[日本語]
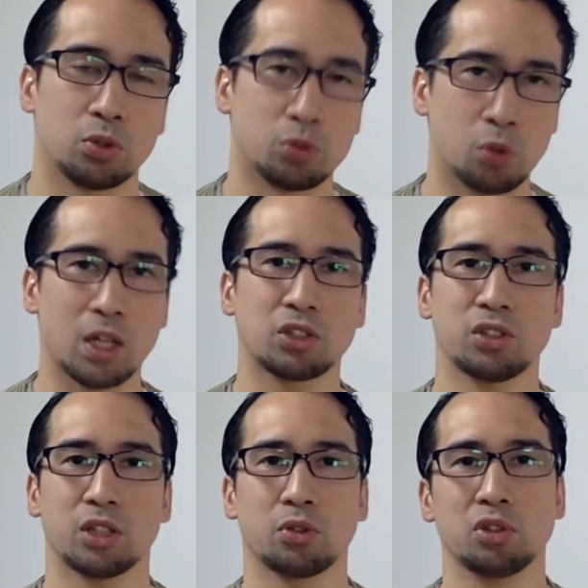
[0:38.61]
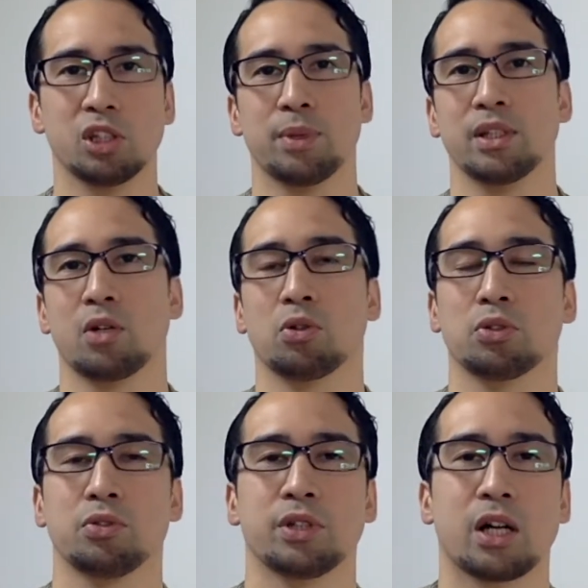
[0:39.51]
動かすにはどうすればいいんだろう
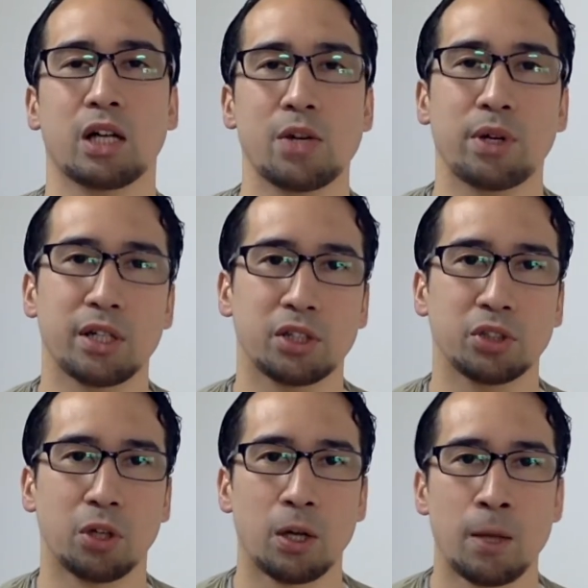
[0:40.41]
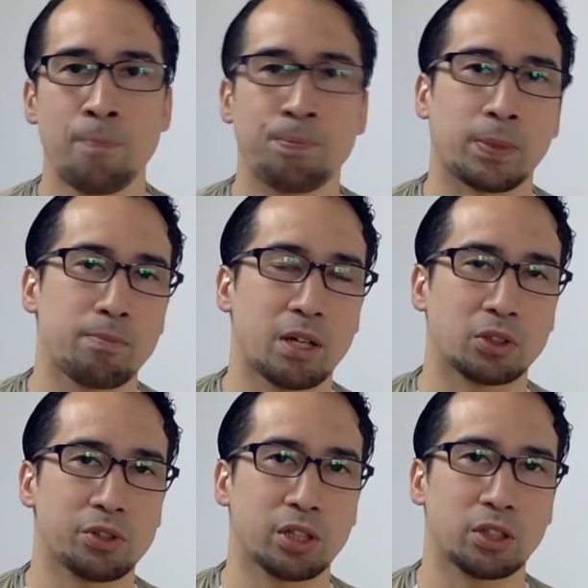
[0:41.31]
というふうに考えるわけですよまあ、
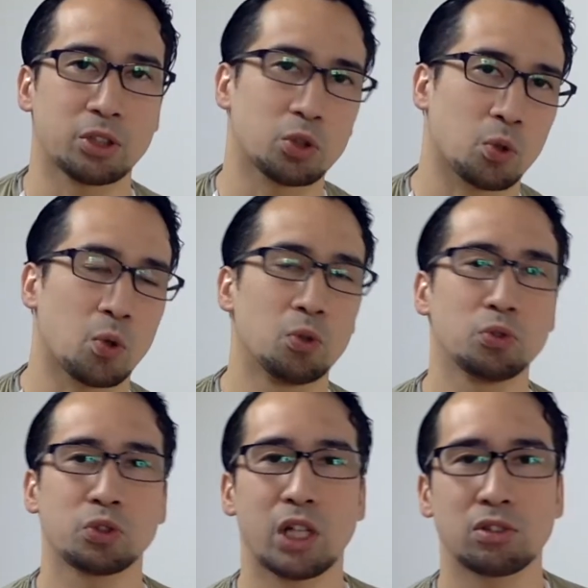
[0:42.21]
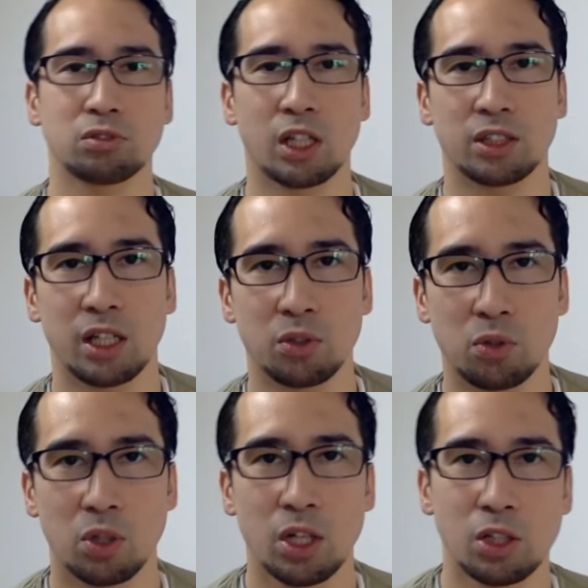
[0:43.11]
人によってちょっとコンサル型
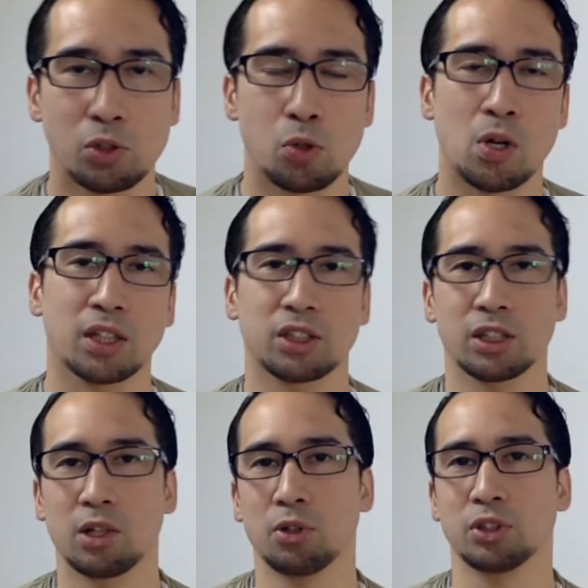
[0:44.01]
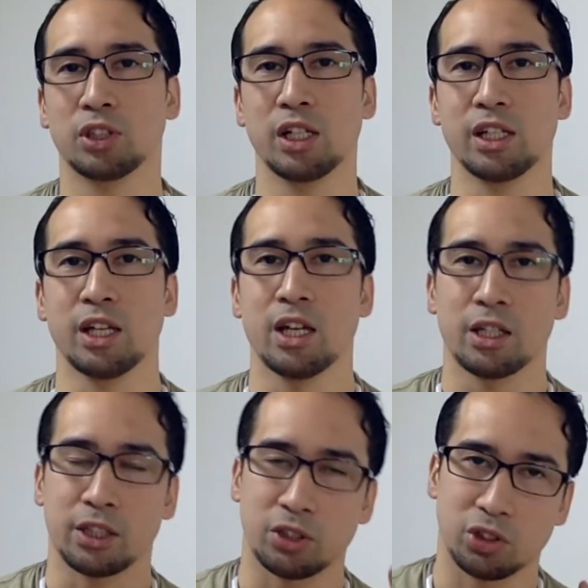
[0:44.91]
の動かし方をしたり
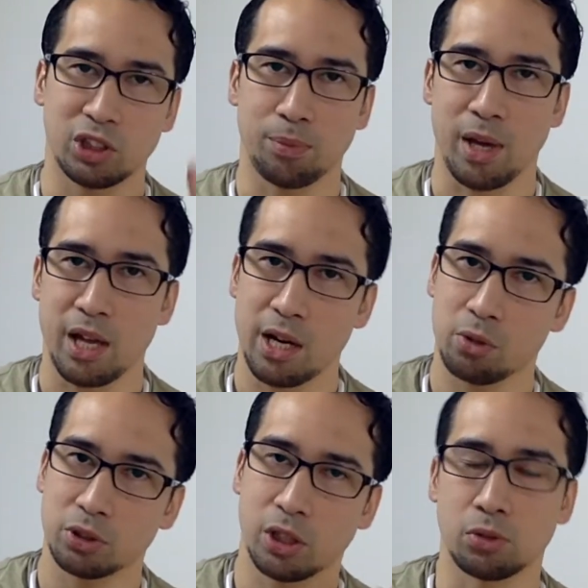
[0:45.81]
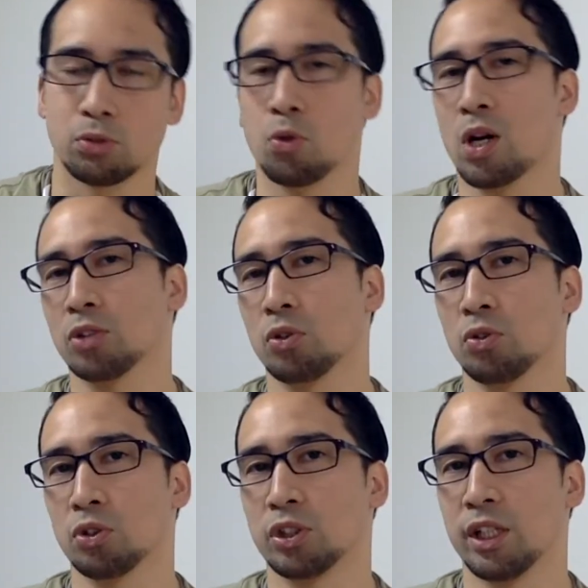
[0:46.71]
きつい命令をして動かそう
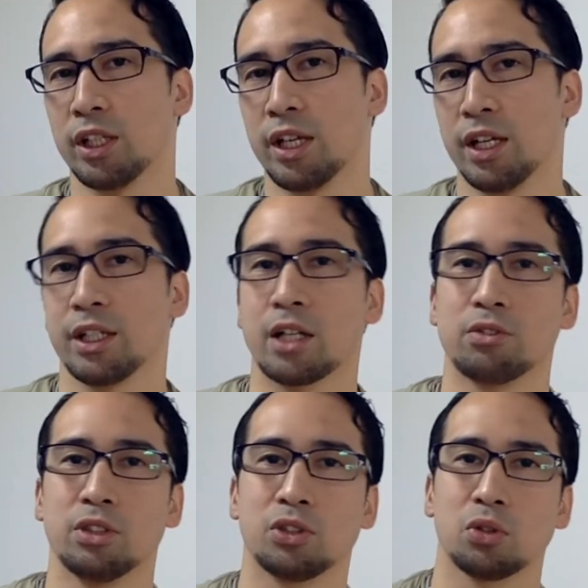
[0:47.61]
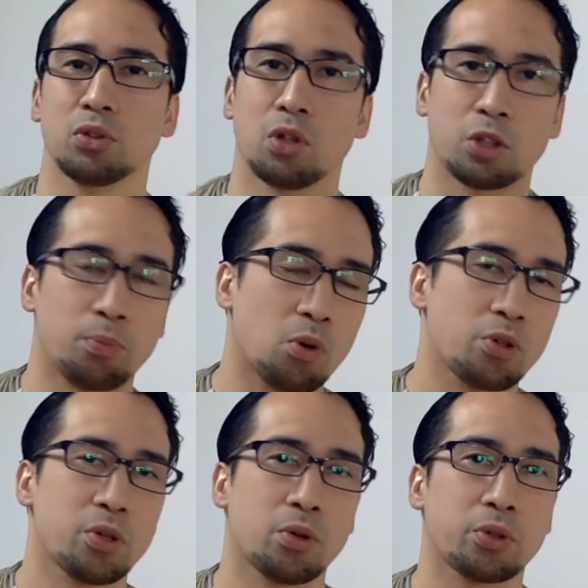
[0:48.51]
としたり逆にちょっと目
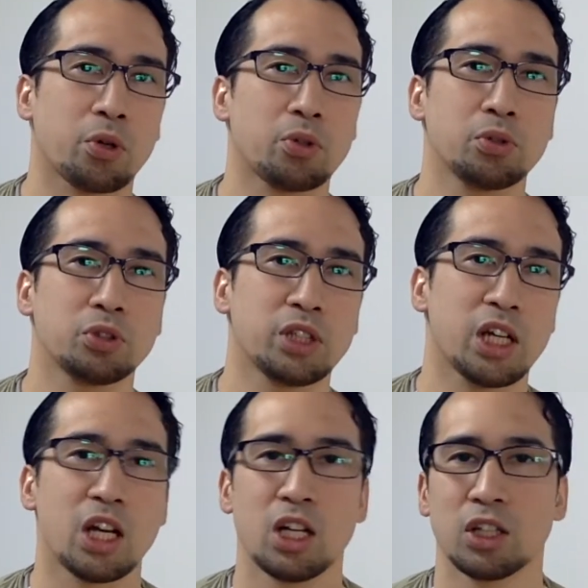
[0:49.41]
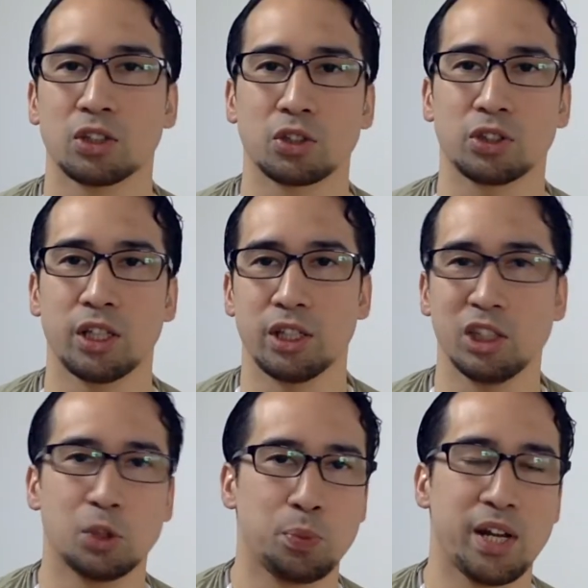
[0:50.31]
標を共有してそして
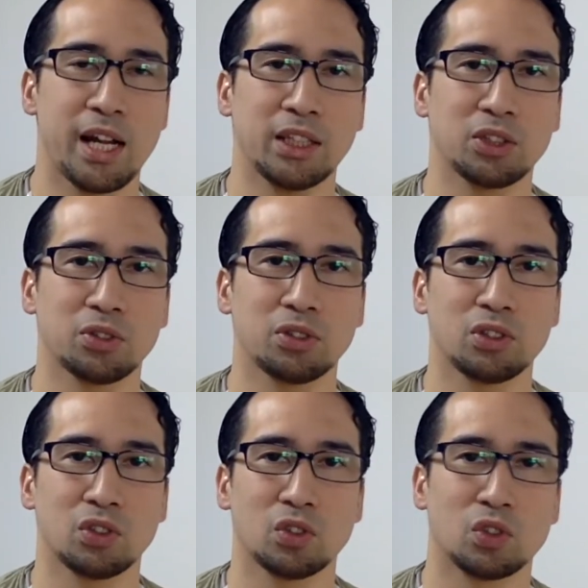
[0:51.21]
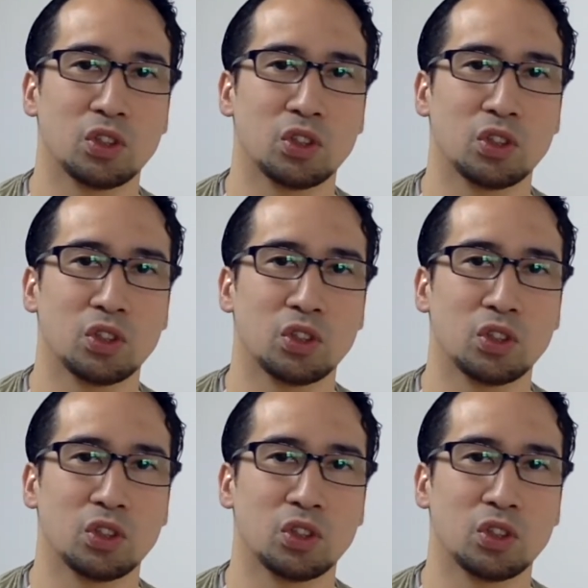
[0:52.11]
インスピレーション